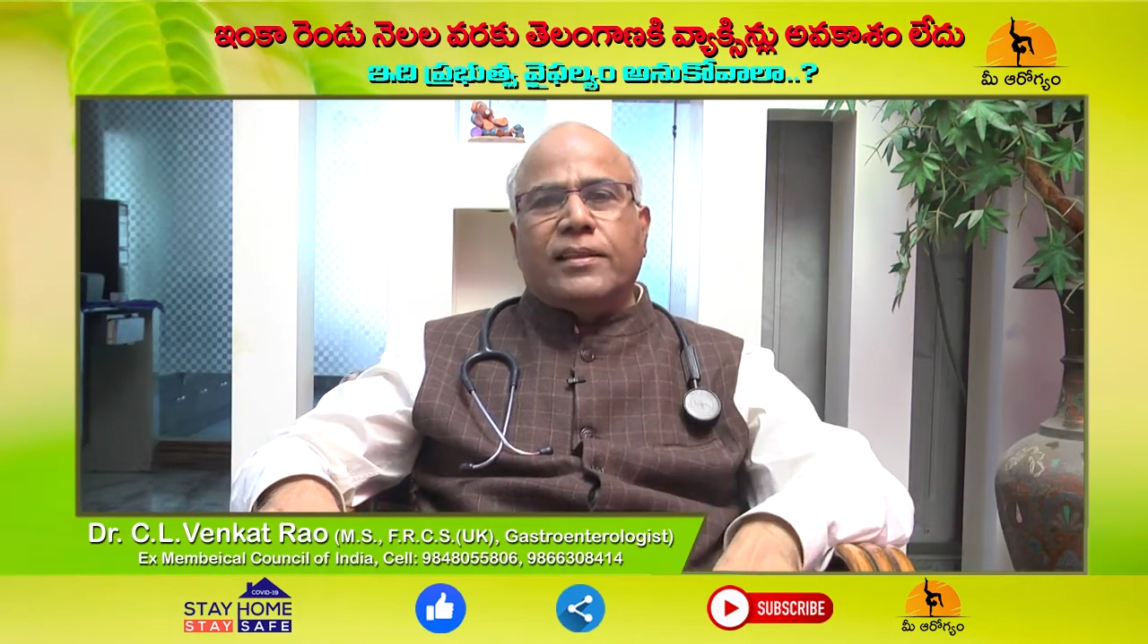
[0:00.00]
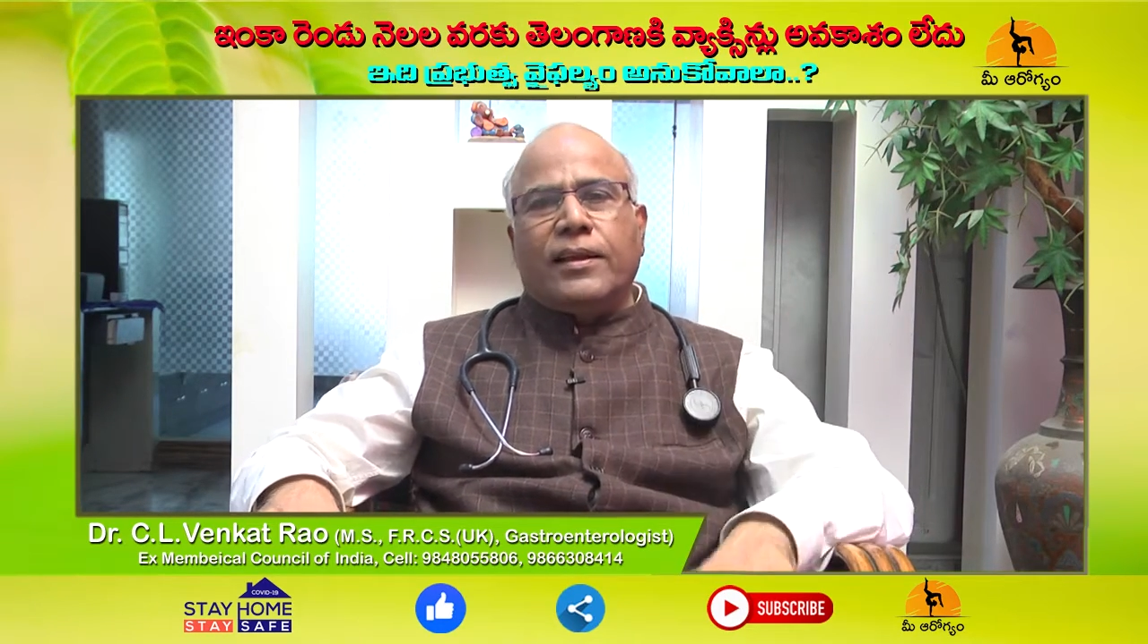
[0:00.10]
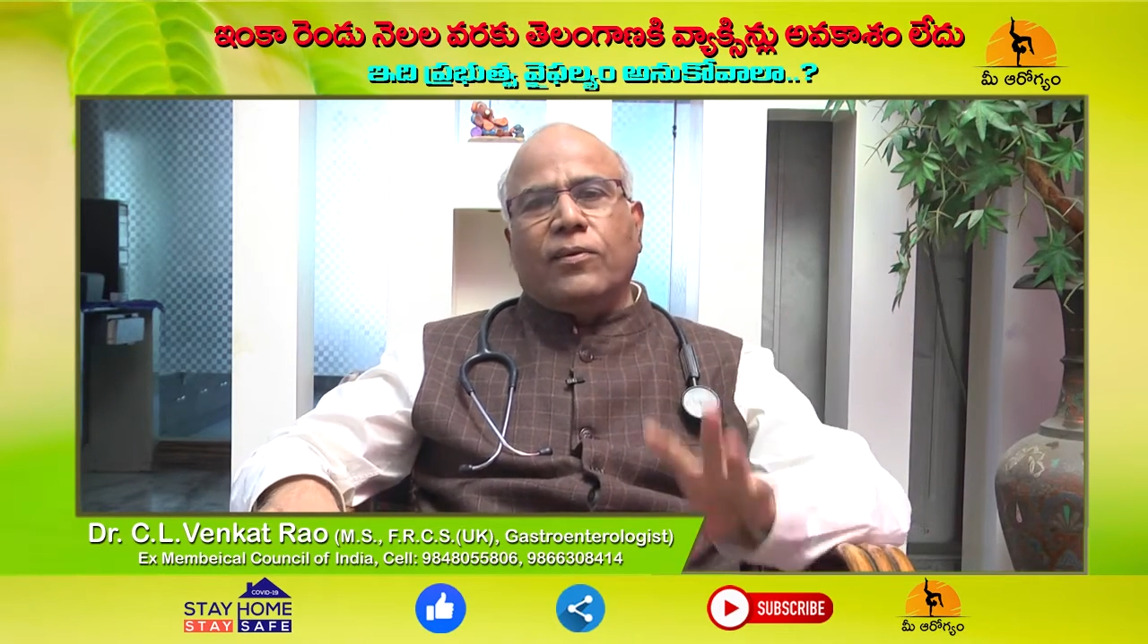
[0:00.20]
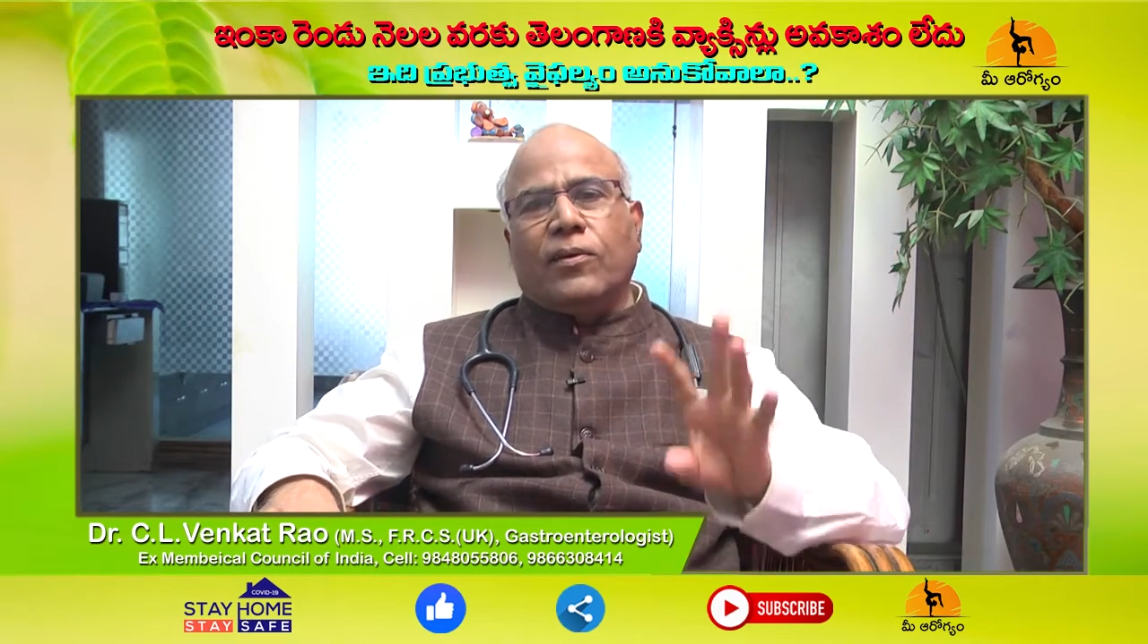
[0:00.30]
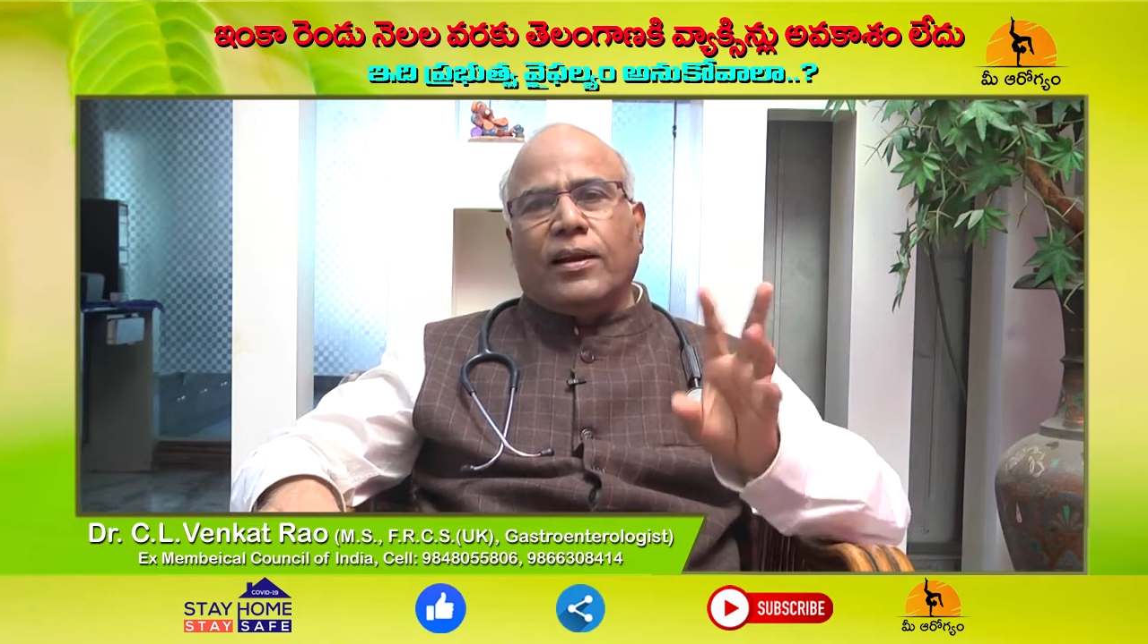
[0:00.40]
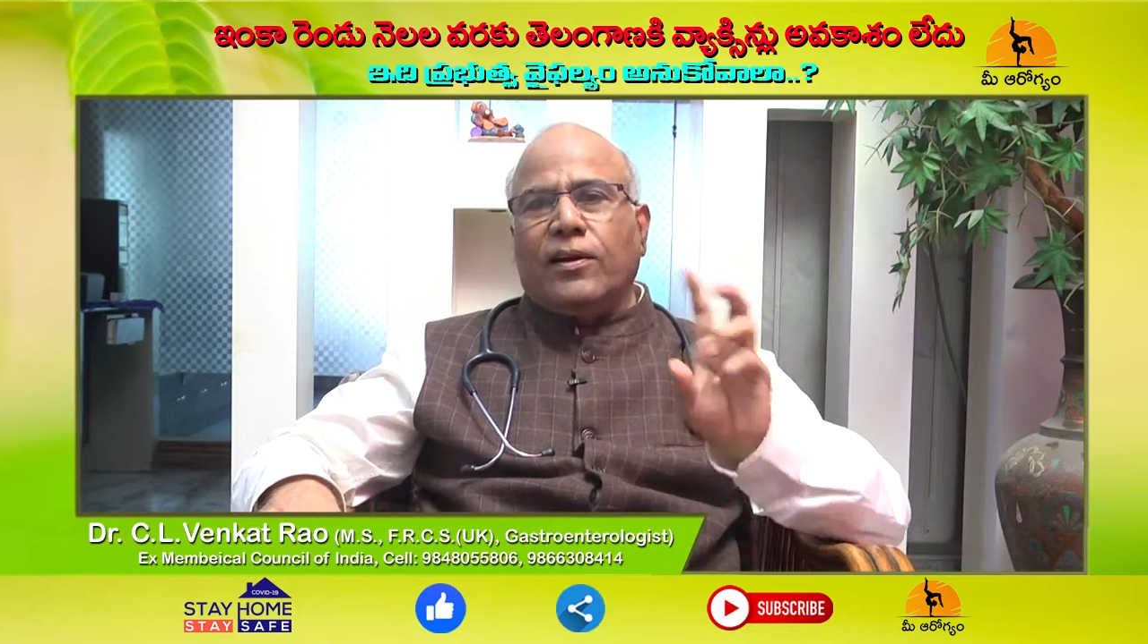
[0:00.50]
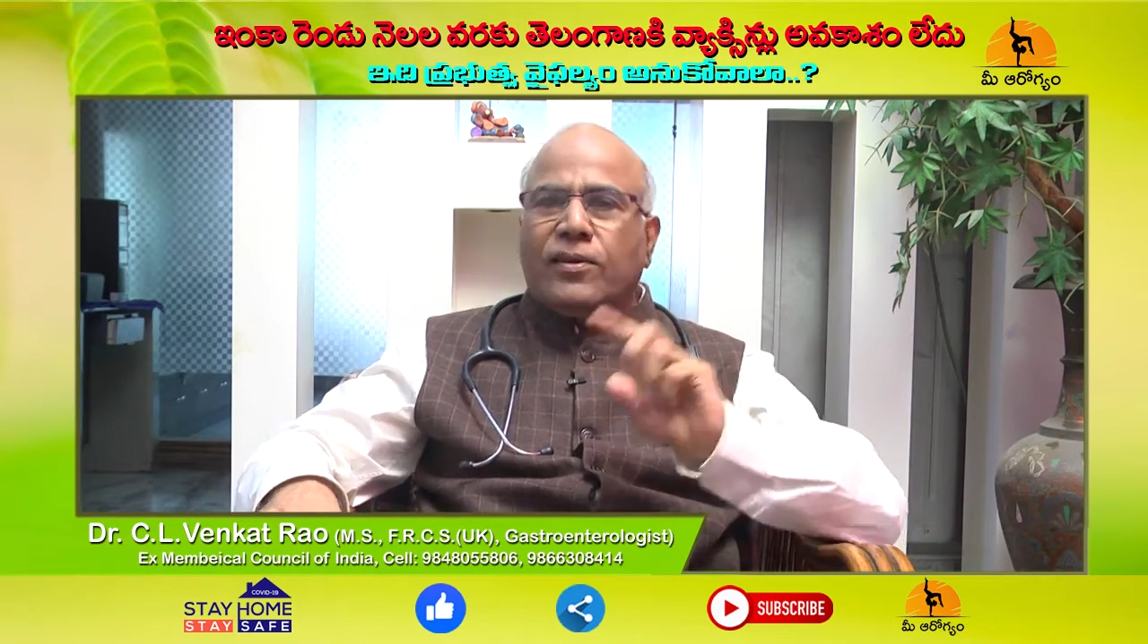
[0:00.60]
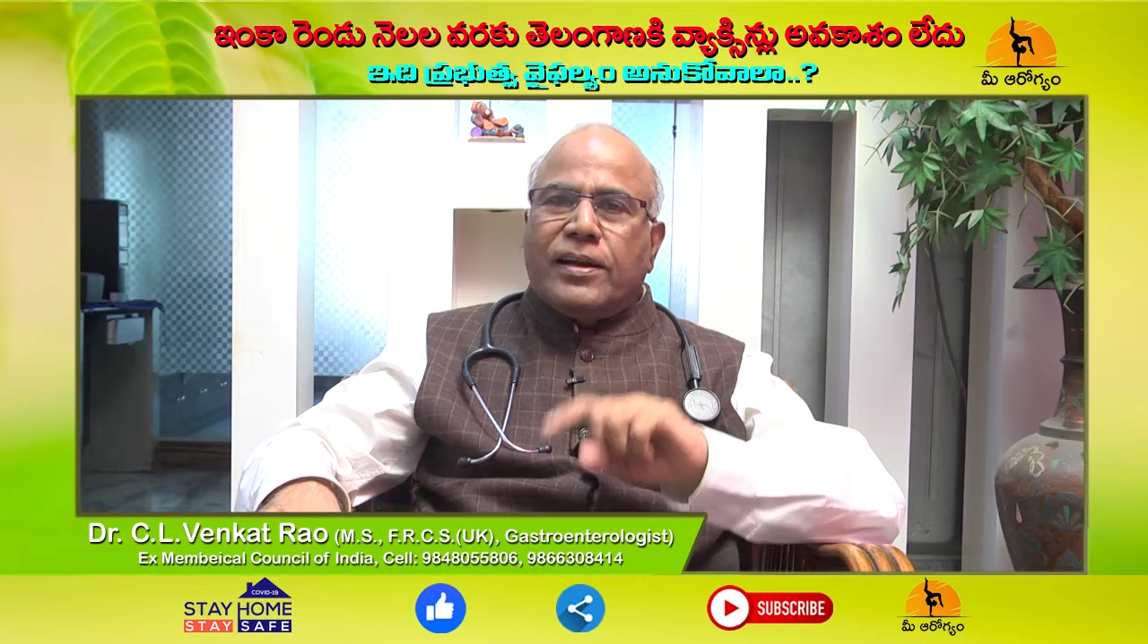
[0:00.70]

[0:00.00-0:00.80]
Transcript: తెలివిగలవాళ్ళు